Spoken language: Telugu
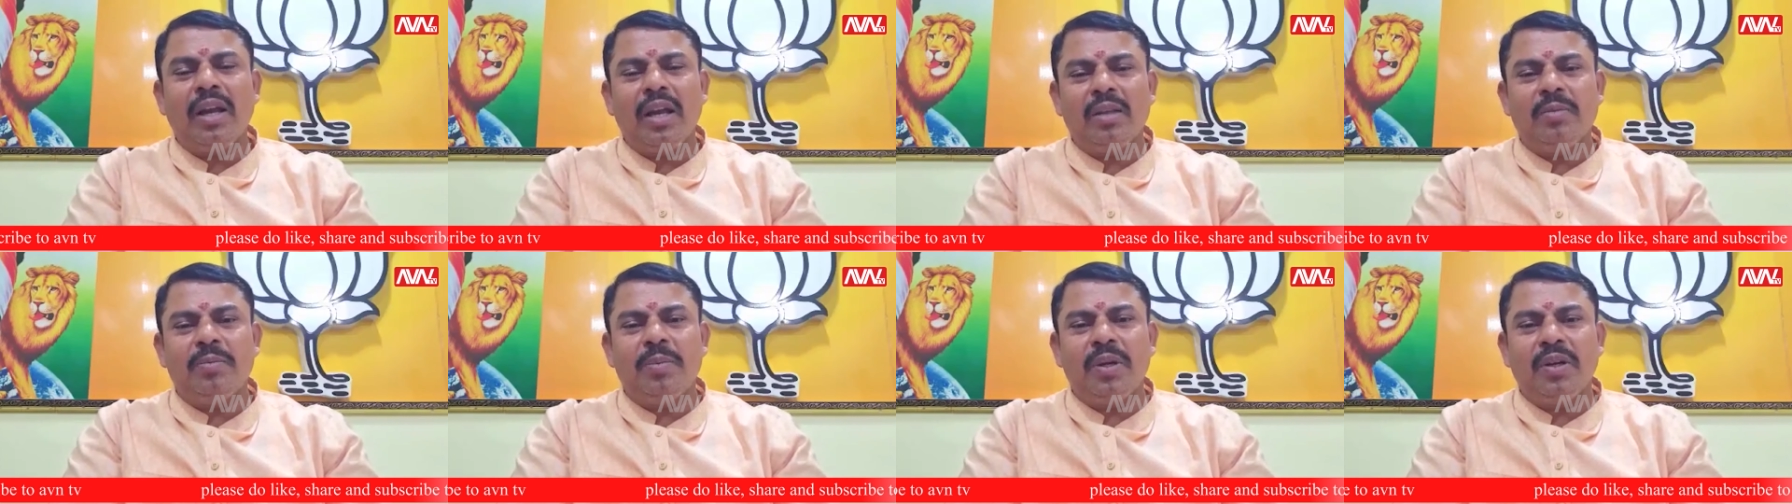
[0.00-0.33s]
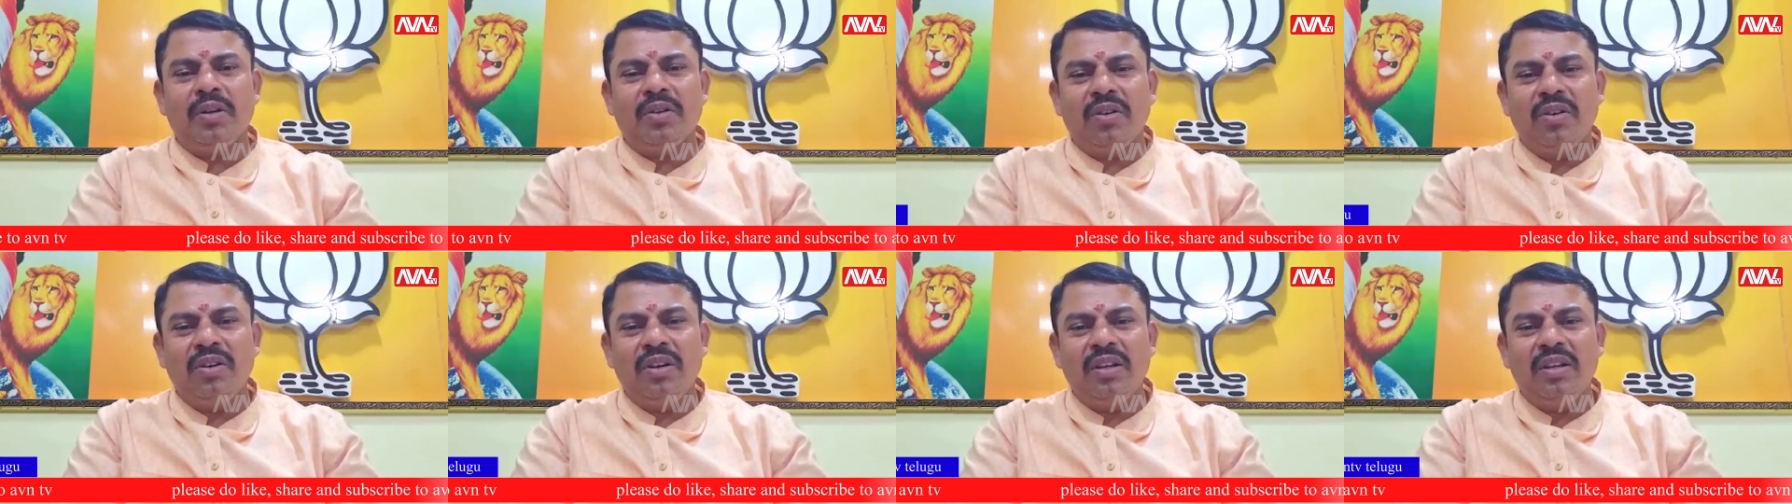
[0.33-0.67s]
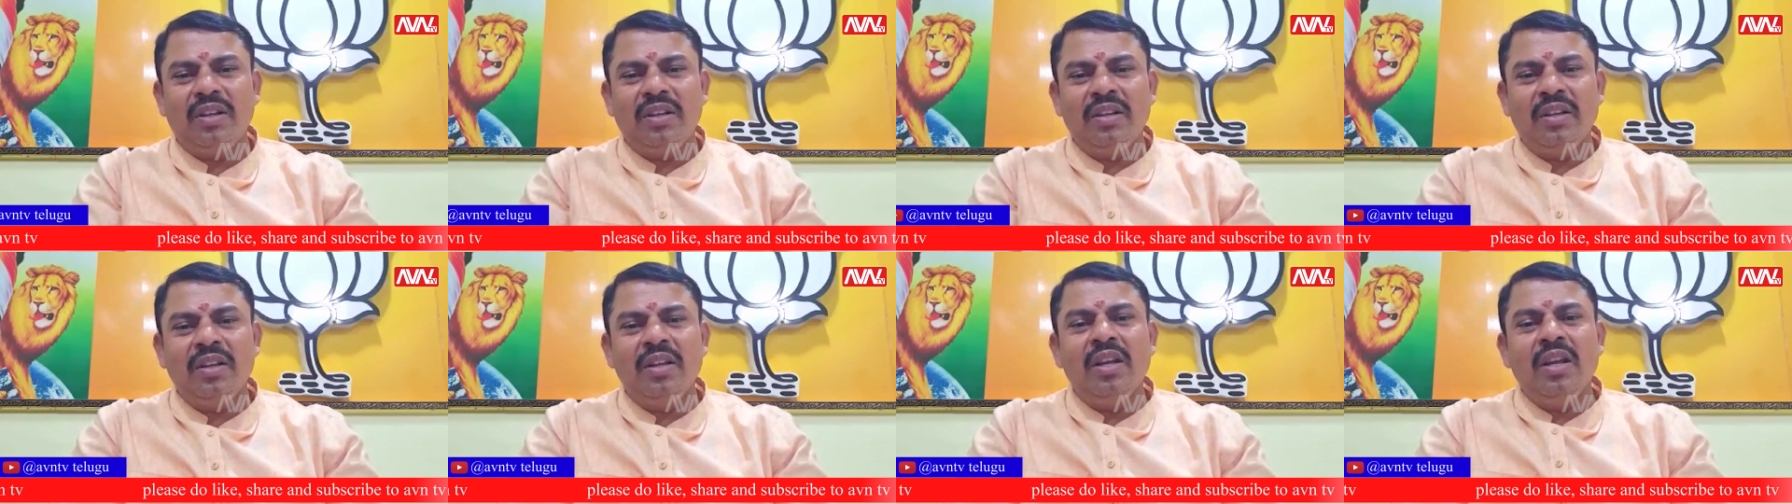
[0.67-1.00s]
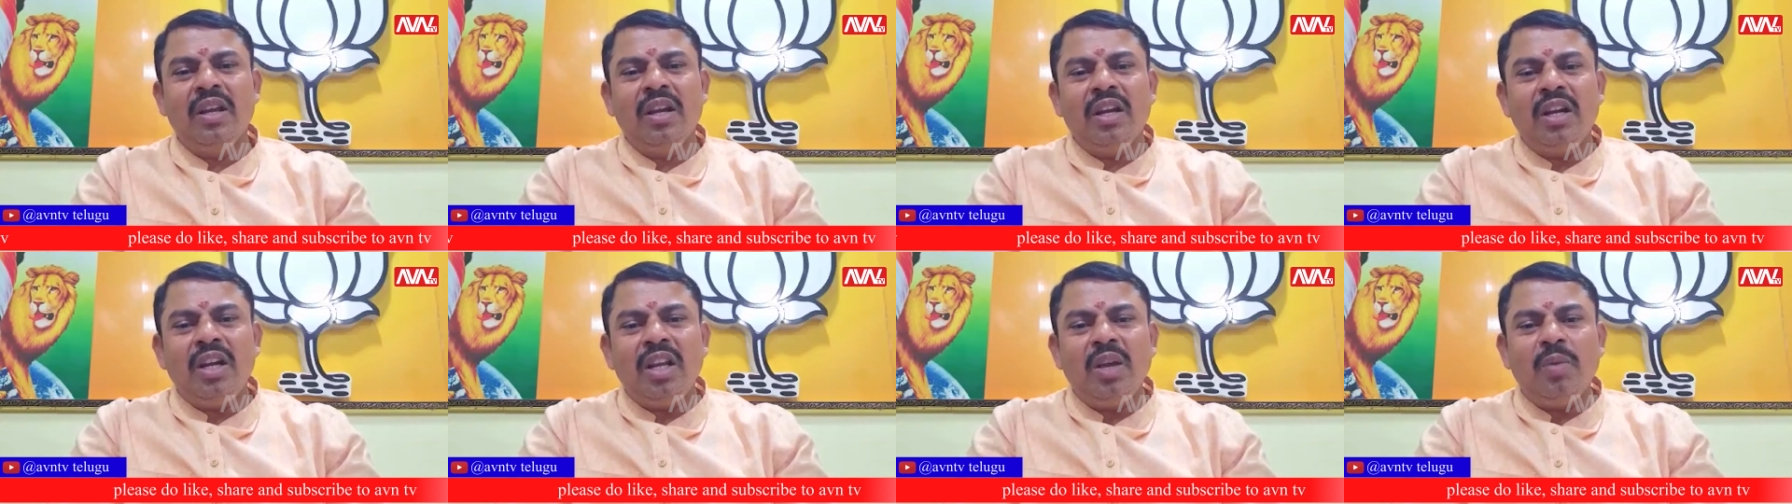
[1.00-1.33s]
యాద పెట్టుకోండి
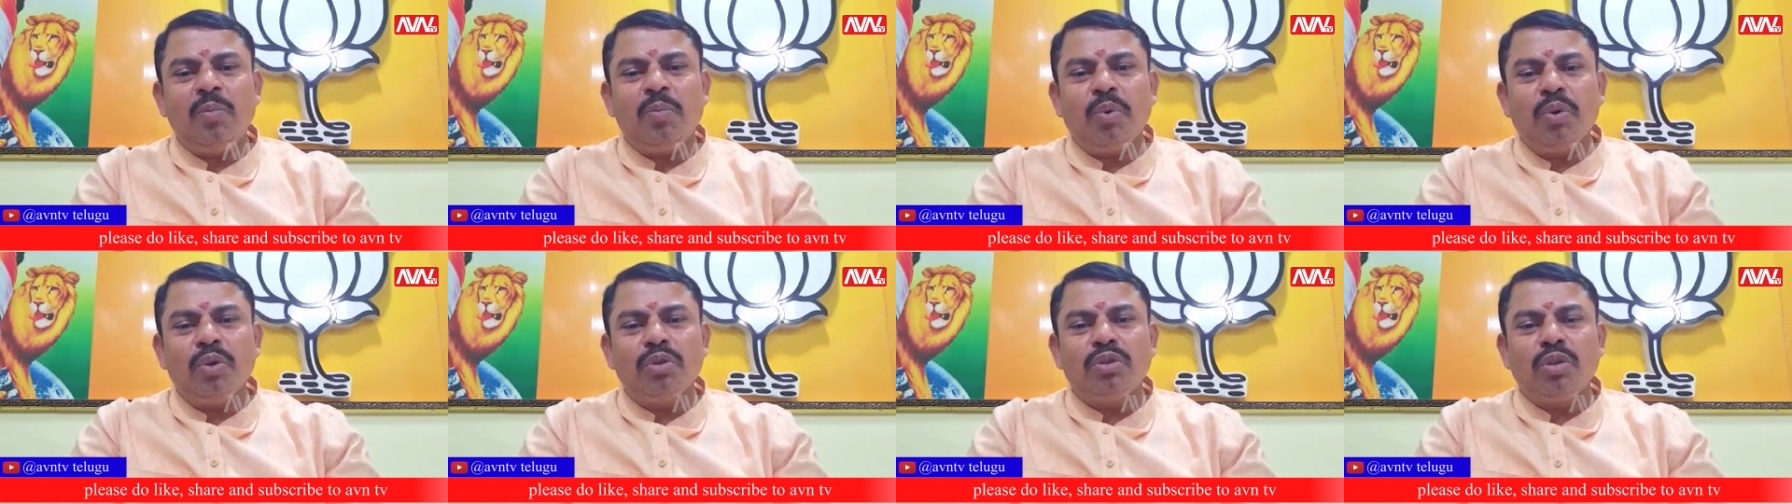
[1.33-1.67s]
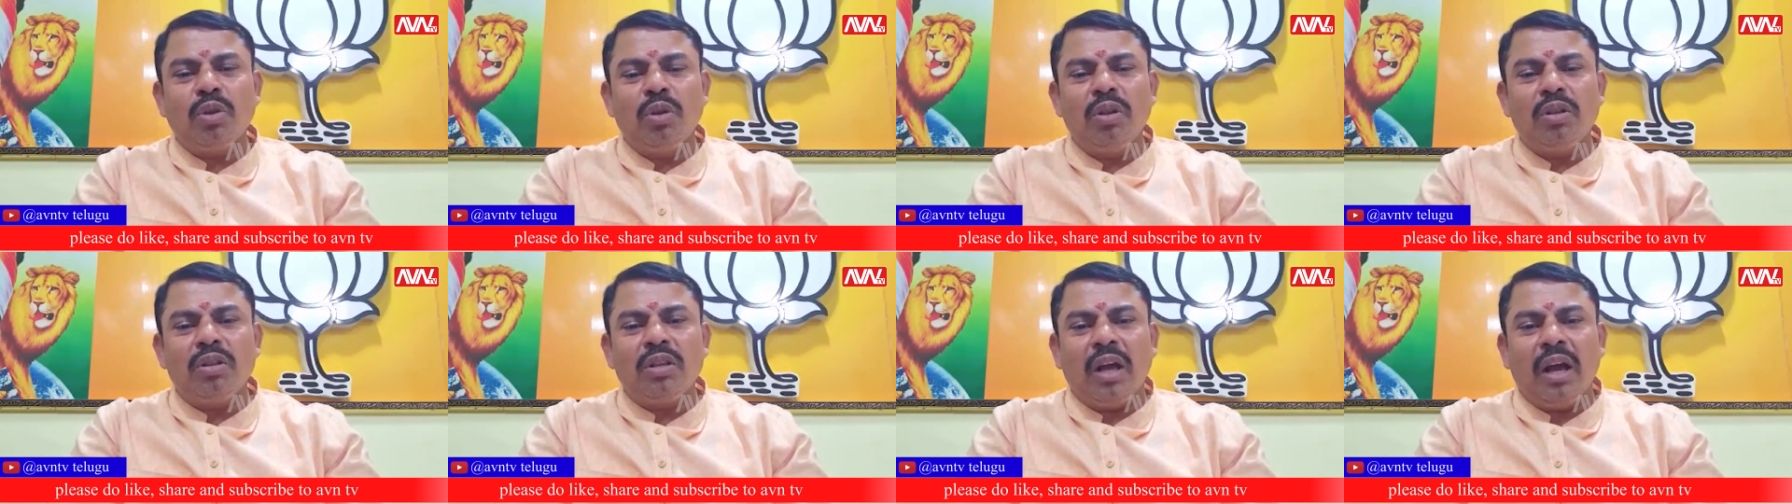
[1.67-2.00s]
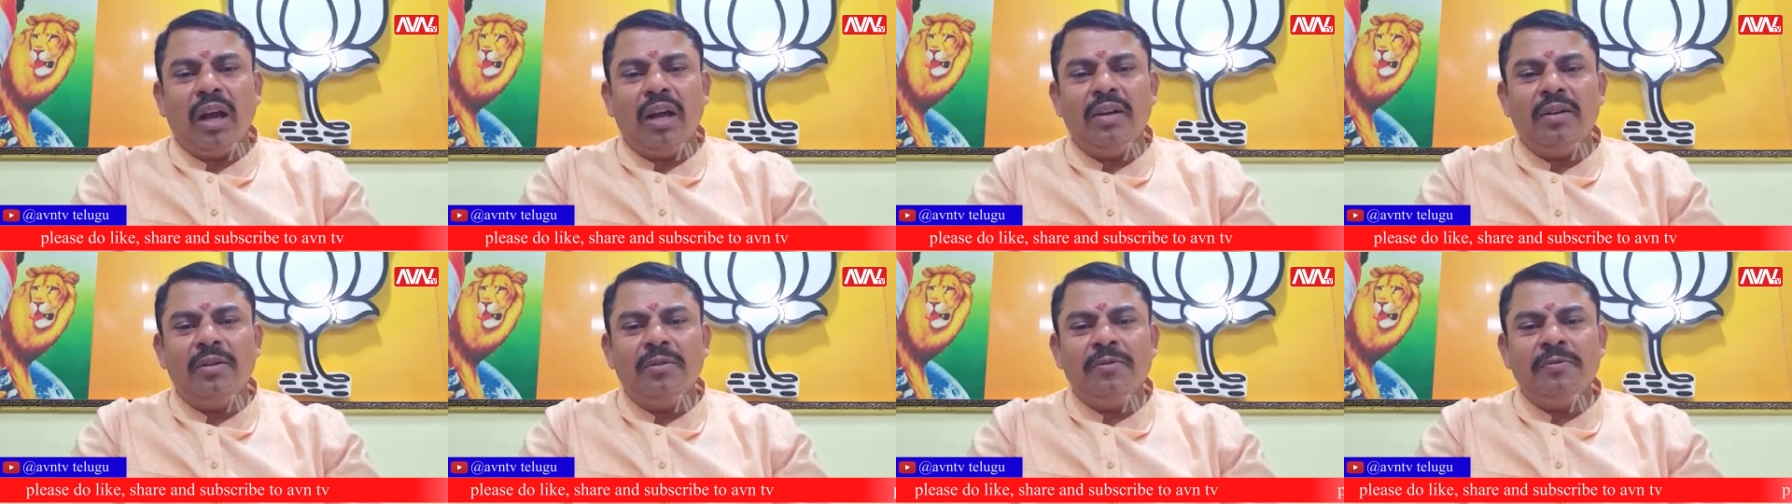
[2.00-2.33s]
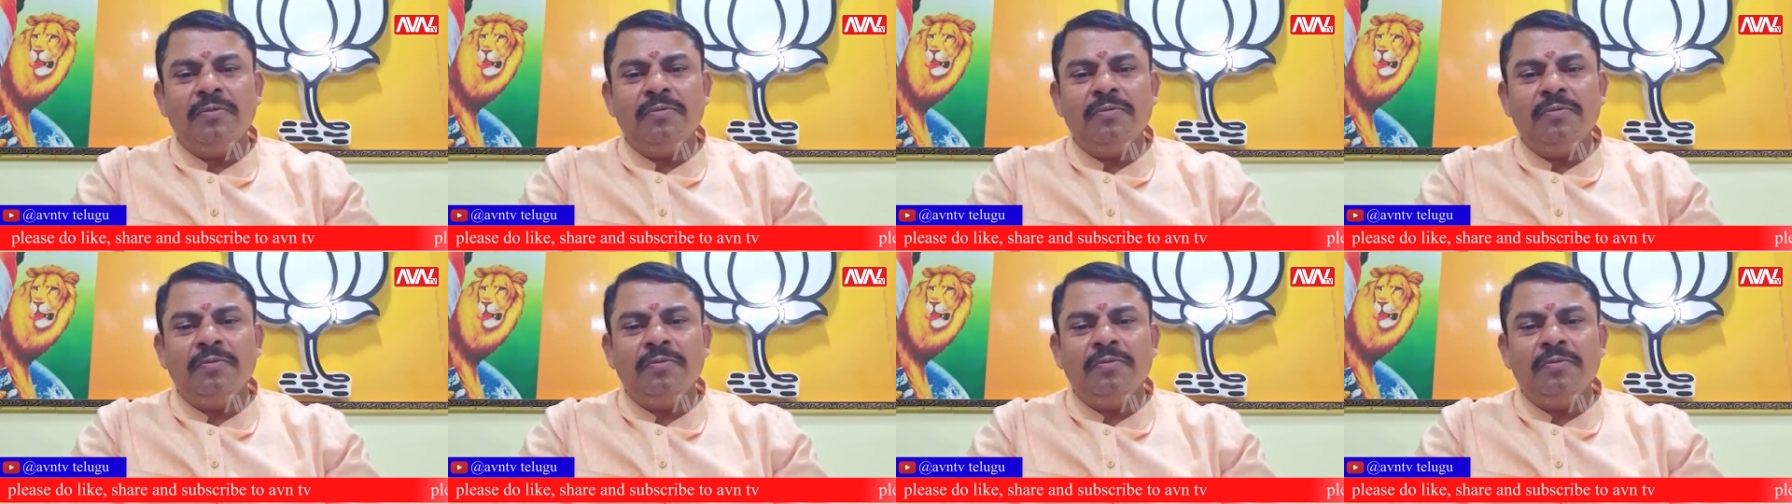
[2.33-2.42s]
టీపు సుల్తాన్